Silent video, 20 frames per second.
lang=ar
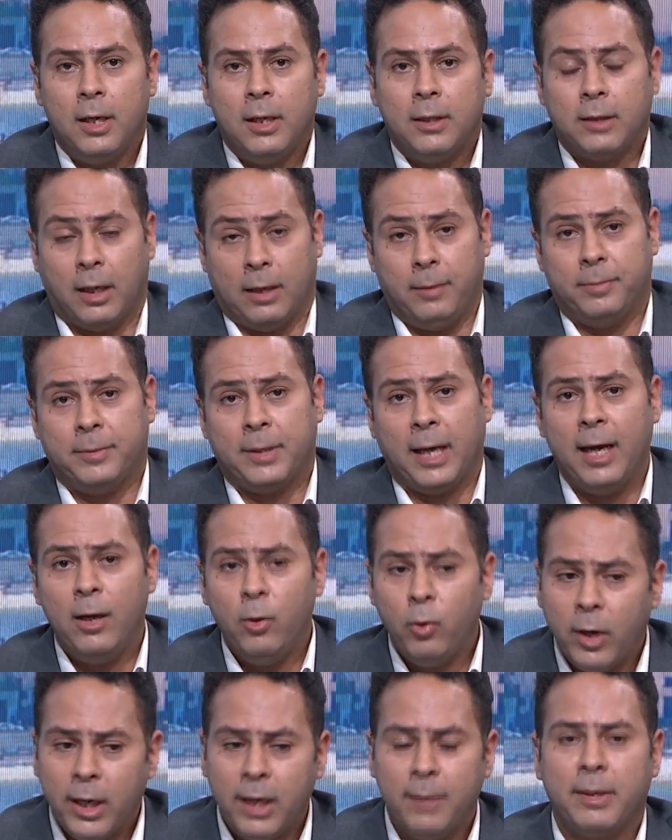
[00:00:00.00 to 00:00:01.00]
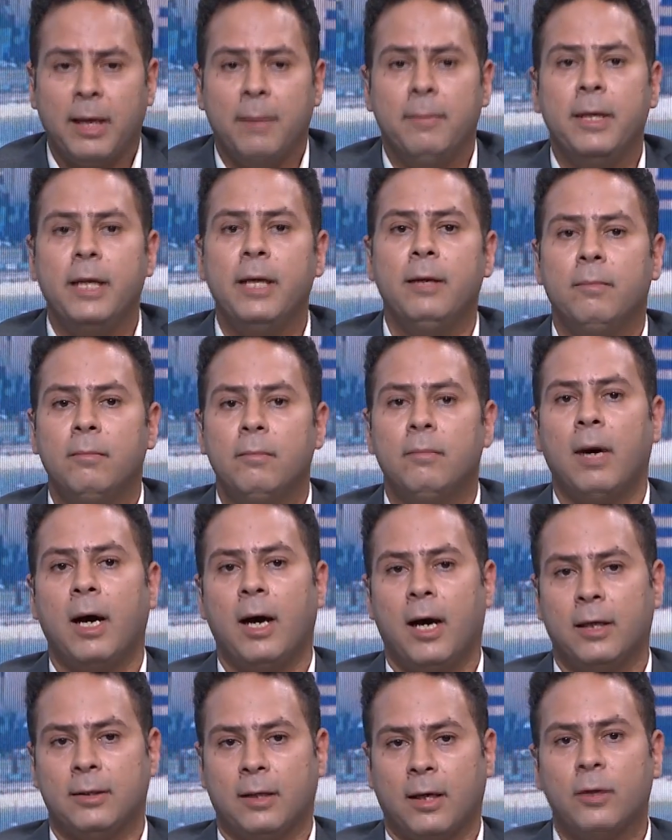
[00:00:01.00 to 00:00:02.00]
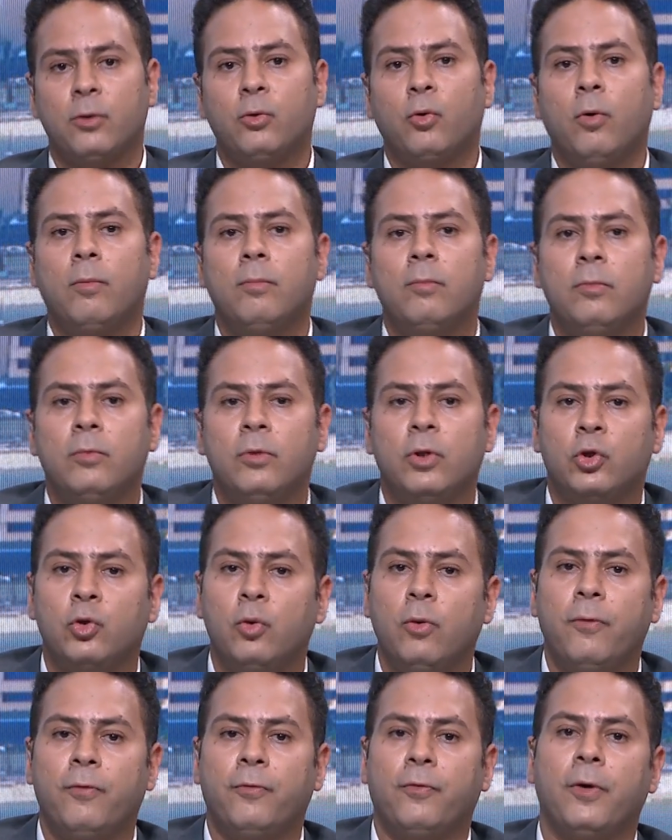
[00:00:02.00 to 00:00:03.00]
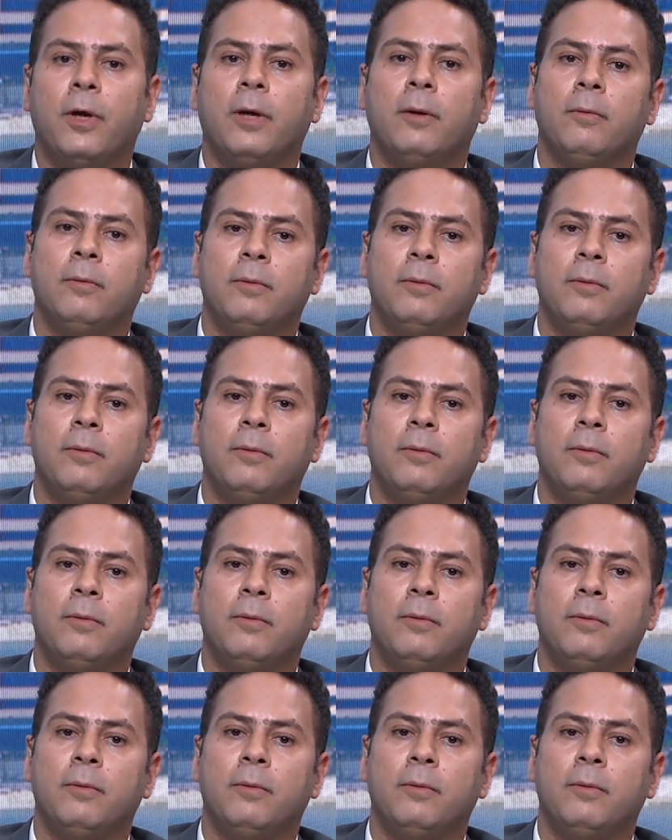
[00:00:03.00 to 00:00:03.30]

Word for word: طيب تعالوا احنا مكملين مع حضراتكم نشوف